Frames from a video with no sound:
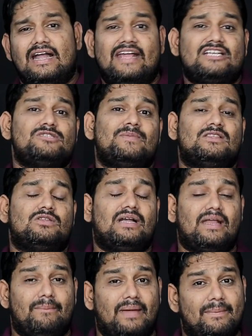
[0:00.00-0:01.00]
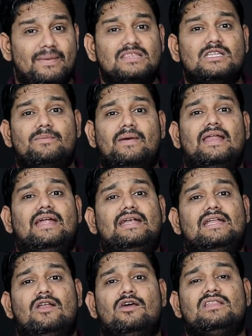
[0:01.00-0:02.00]
నెక్స్ట్ మంత్ అంటే మే మంత్లో మన
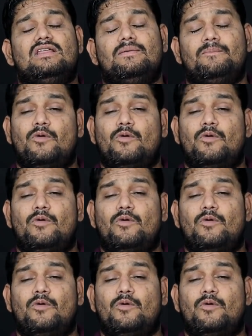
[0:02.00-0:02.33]
ఇండియాలో ఇది